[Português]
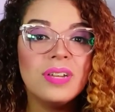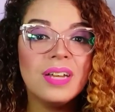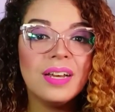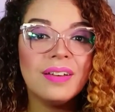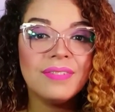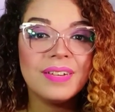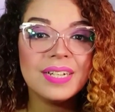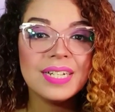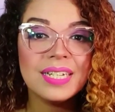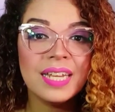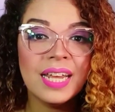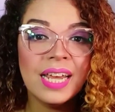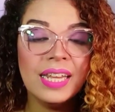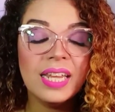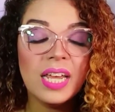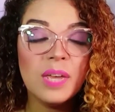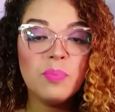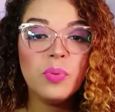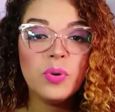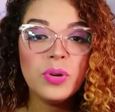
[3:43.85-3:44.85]
na
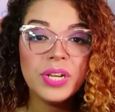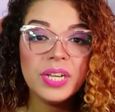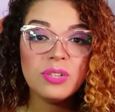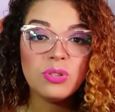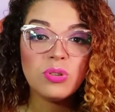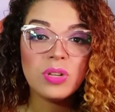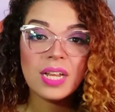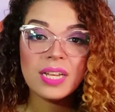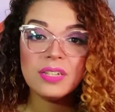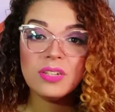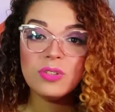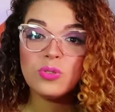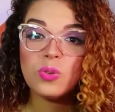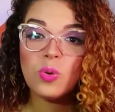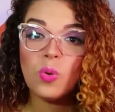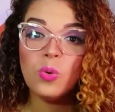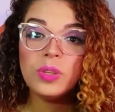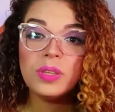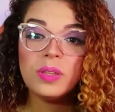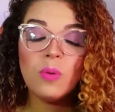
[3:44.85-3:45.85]
fazenda e por isso lá se
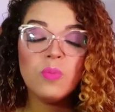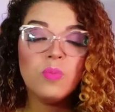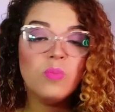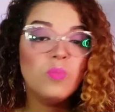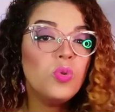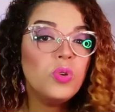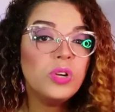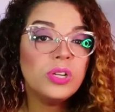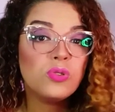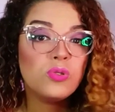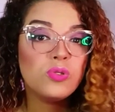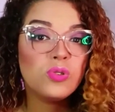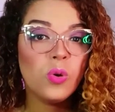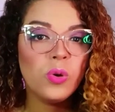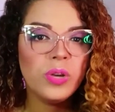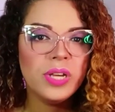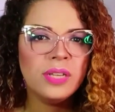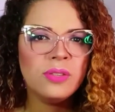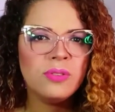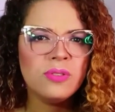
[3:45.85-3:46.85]
escutam muitos
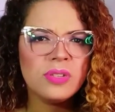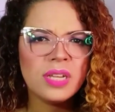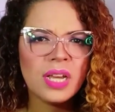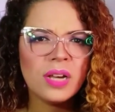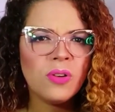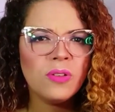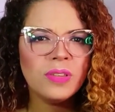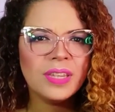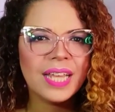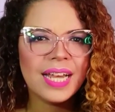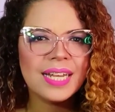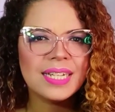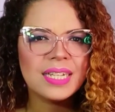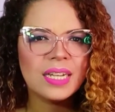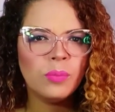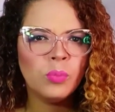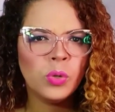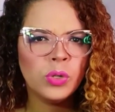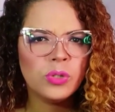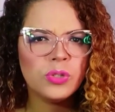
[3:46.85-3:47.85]
ruídos e
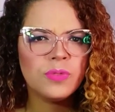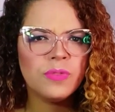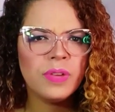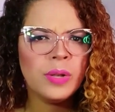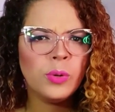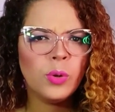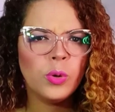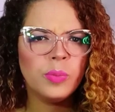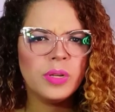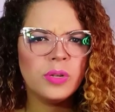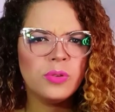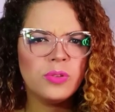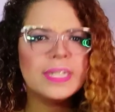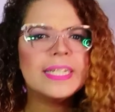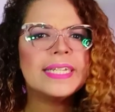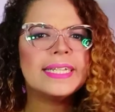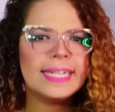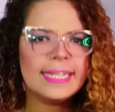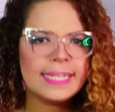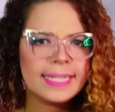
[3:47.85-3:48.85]
acontecem muitos
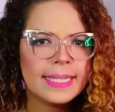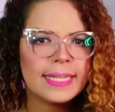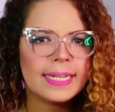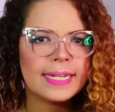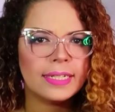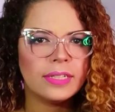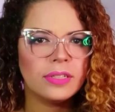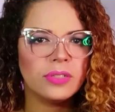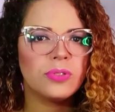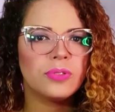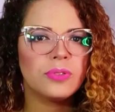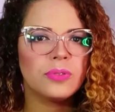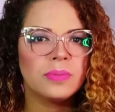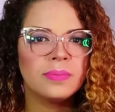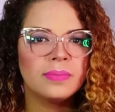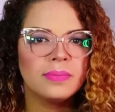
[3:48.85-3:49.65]
fenômenos estranhos.